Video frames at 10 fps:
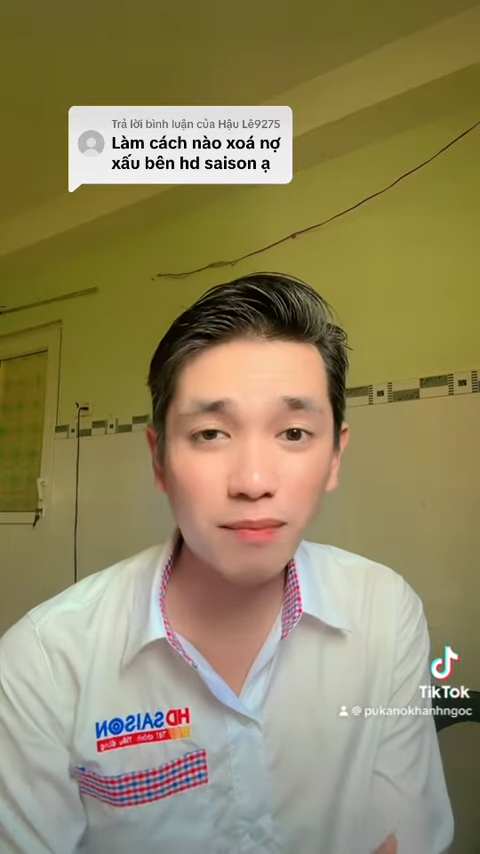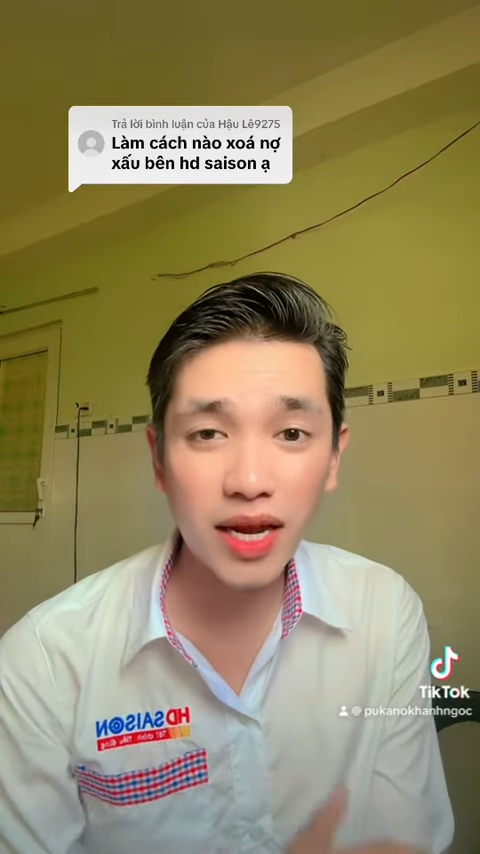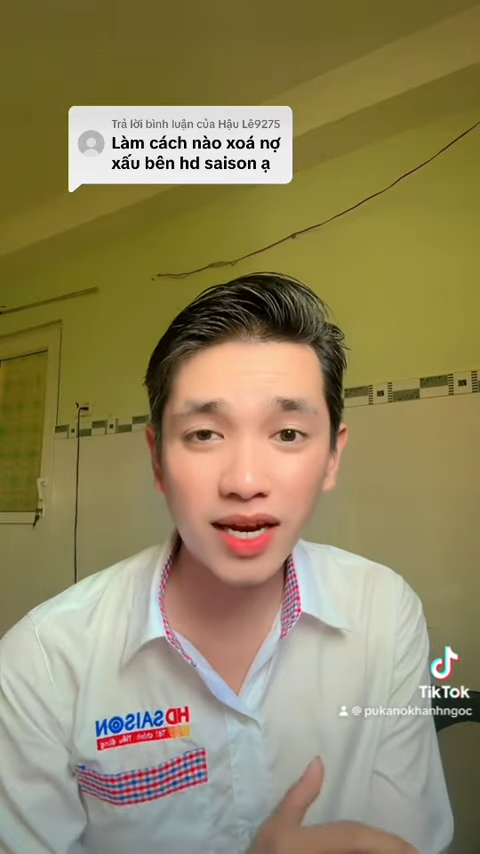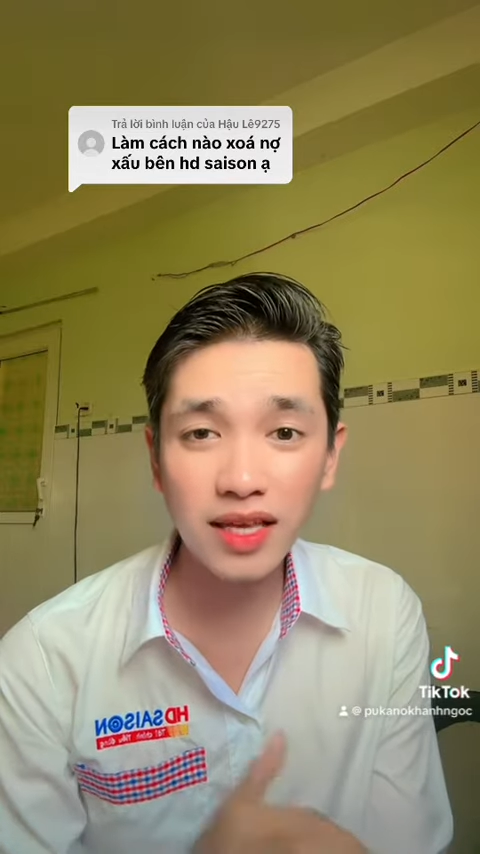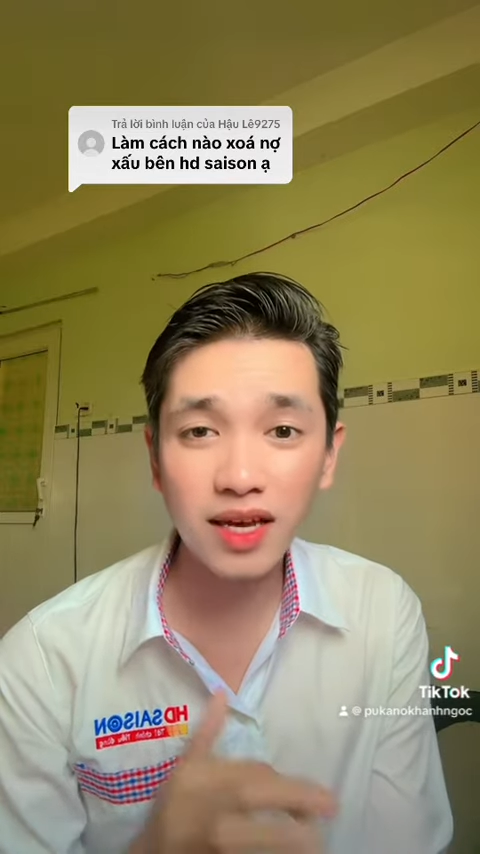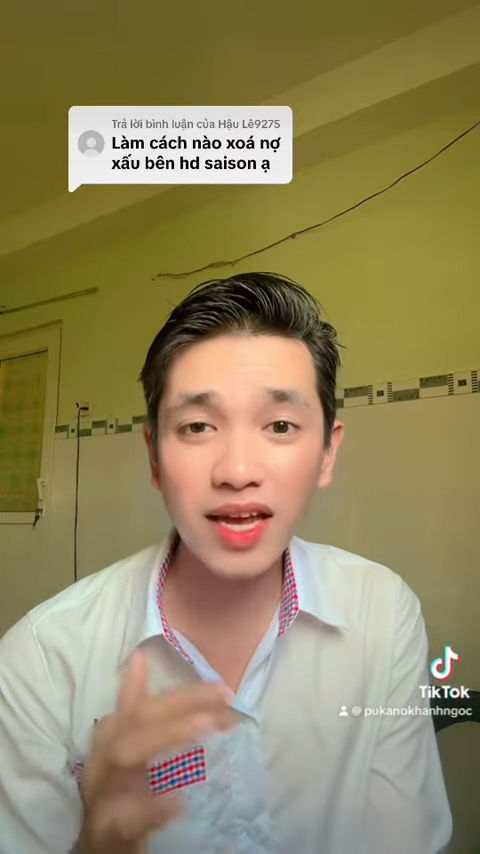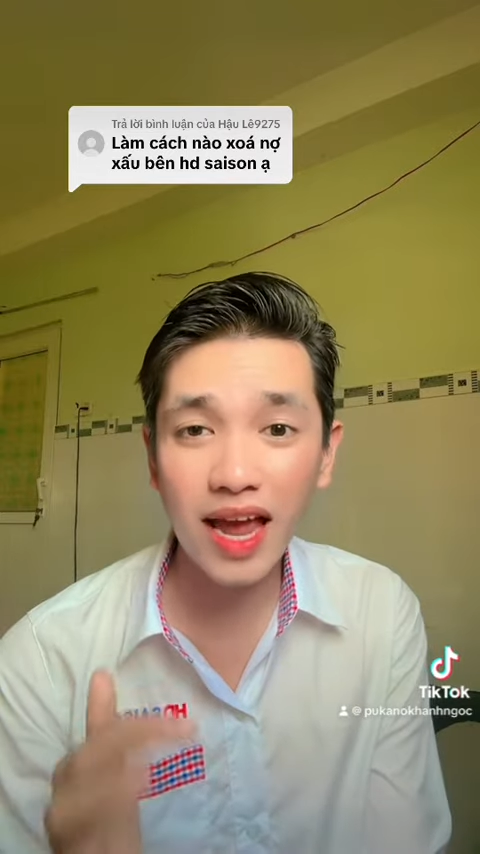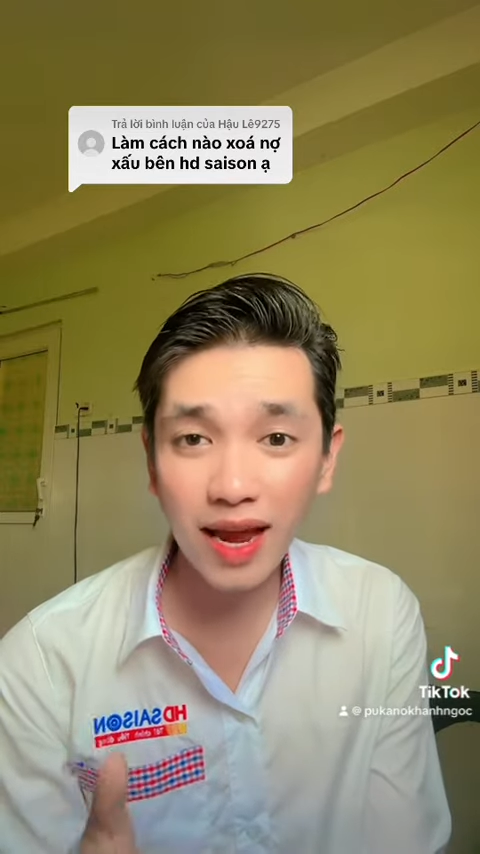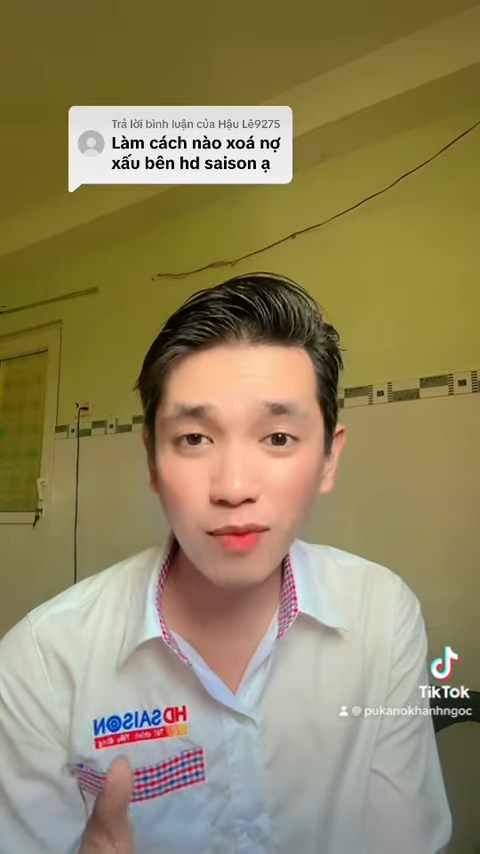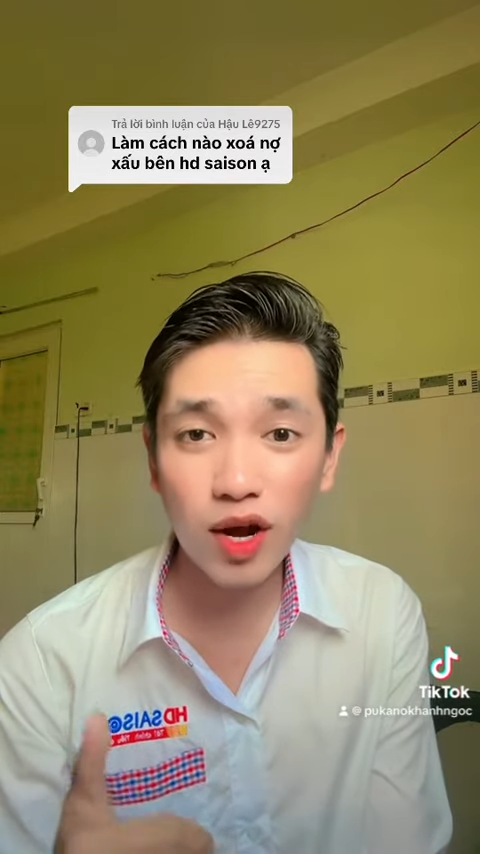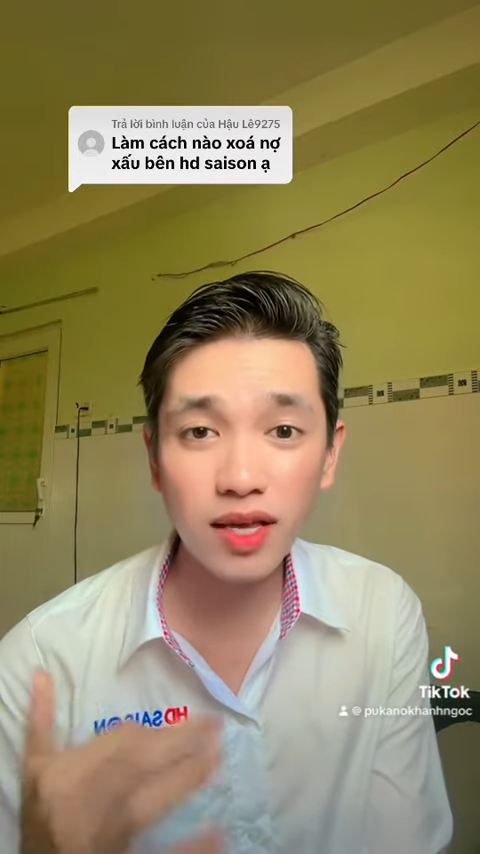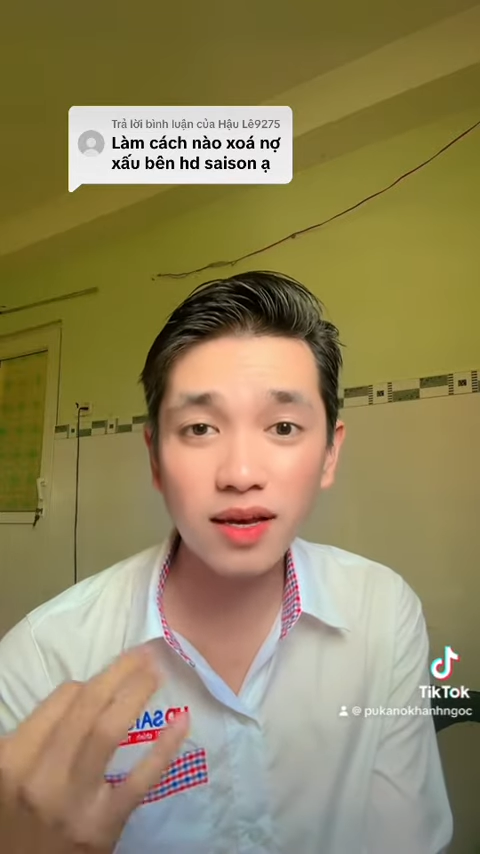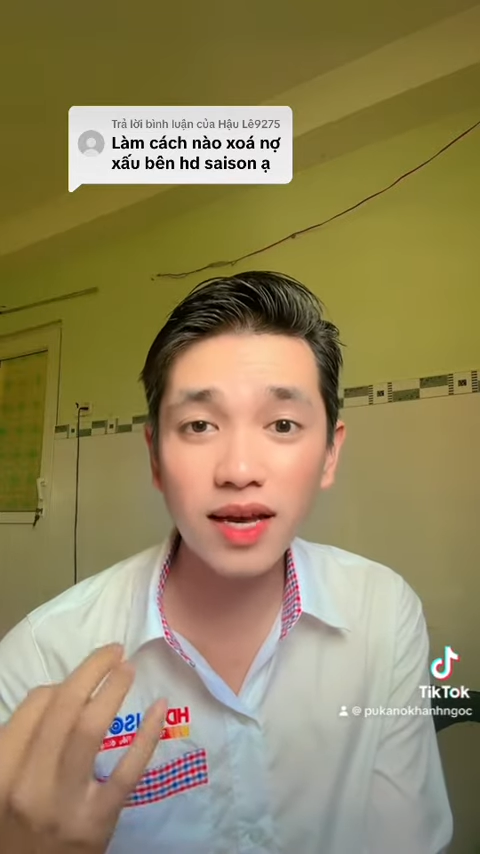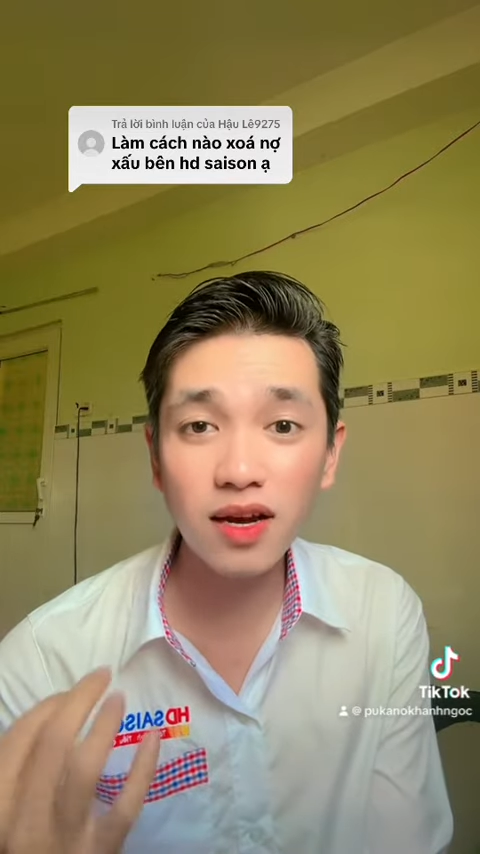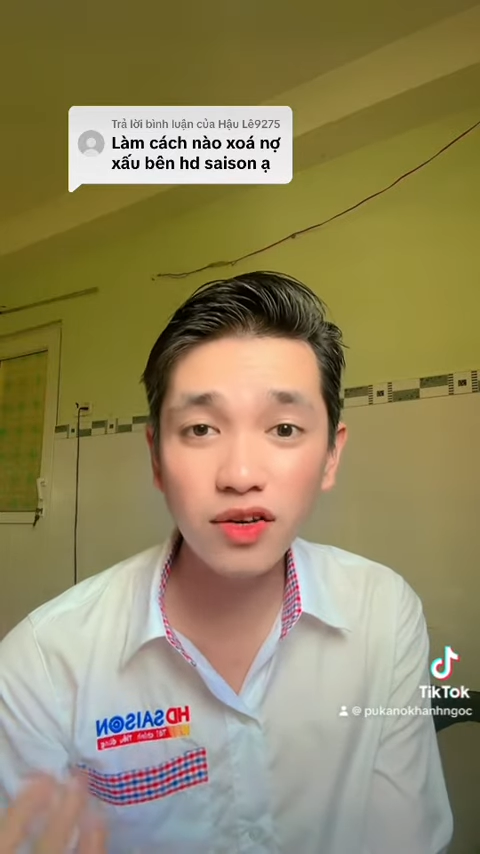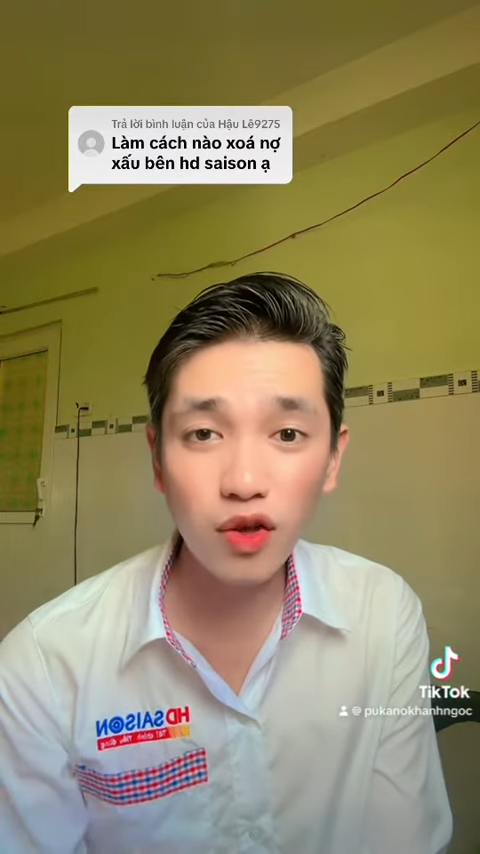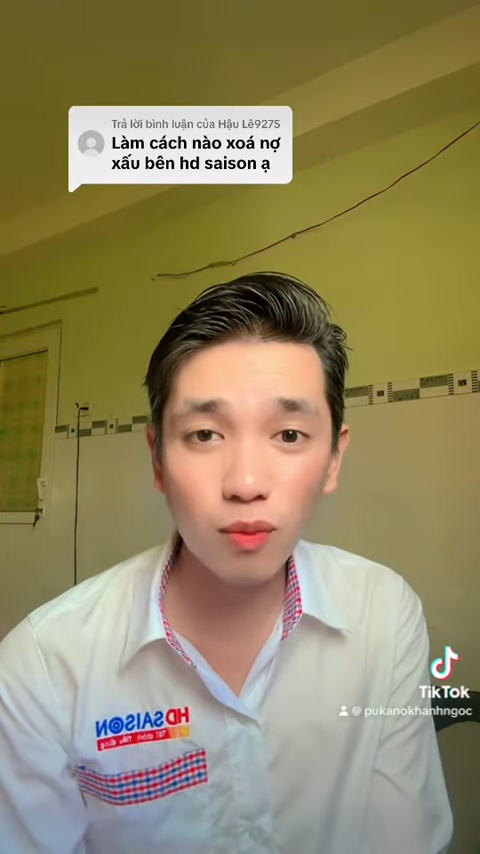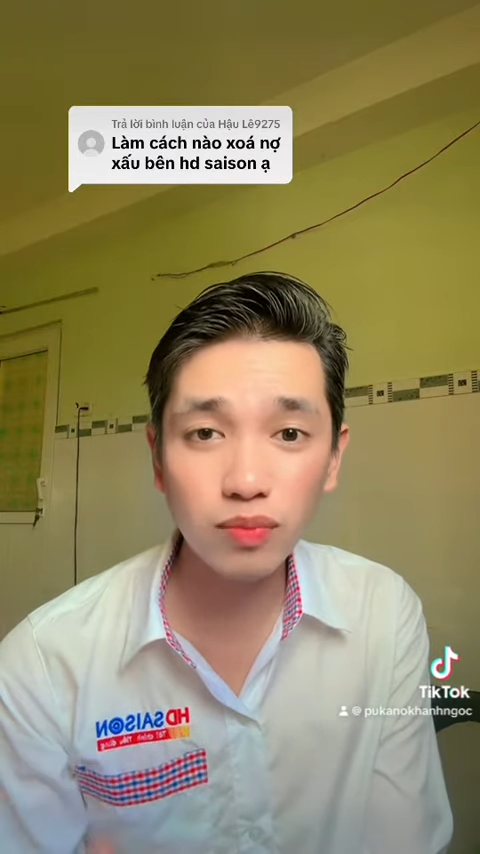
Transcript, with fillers: biệt là những cái app hoặc là những cái ứng dụng,